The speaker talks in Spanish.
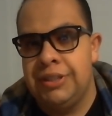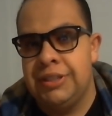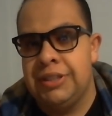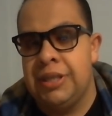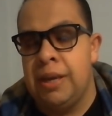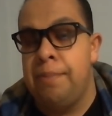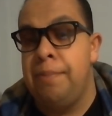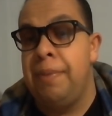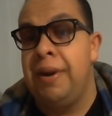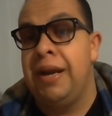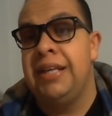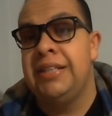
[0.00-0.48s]
que
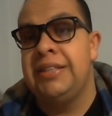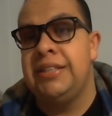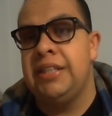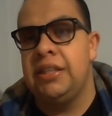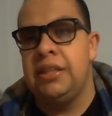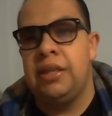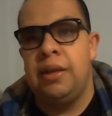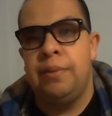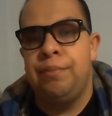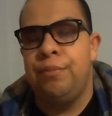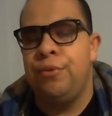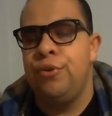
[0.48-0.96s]
para ese
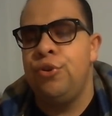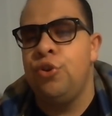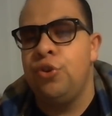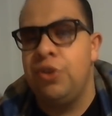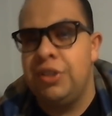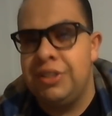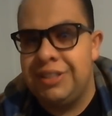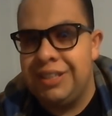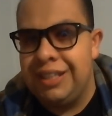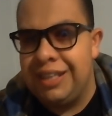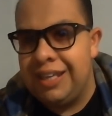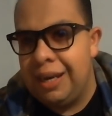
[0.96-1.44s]
tiempo yo ni
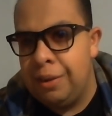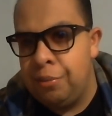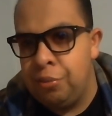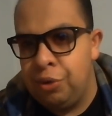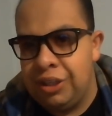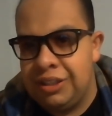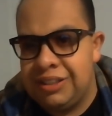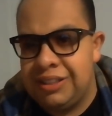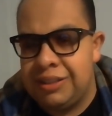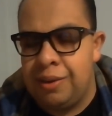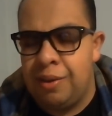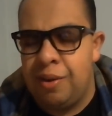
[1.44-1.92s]
siquiera
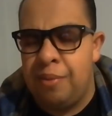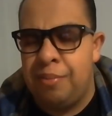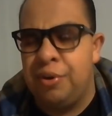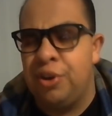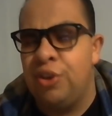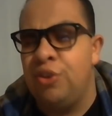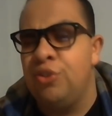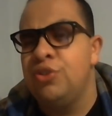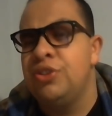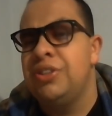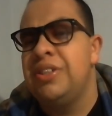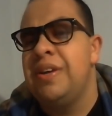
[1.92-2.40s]
monetizaba porque
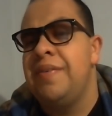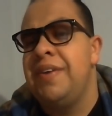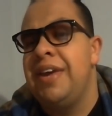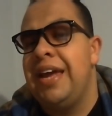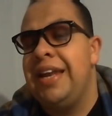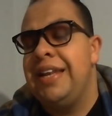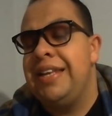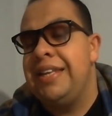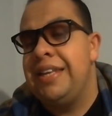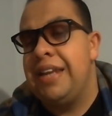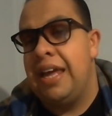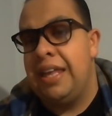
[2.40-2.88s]
yo no sabía
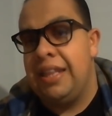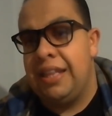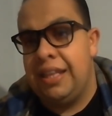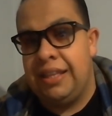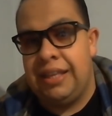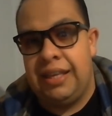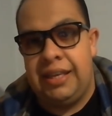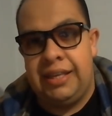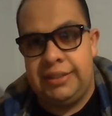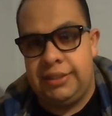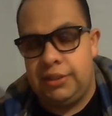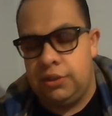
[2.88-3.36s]
nada
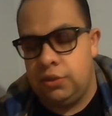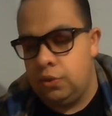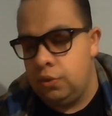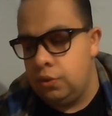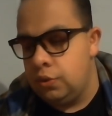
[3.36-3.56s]
de esto.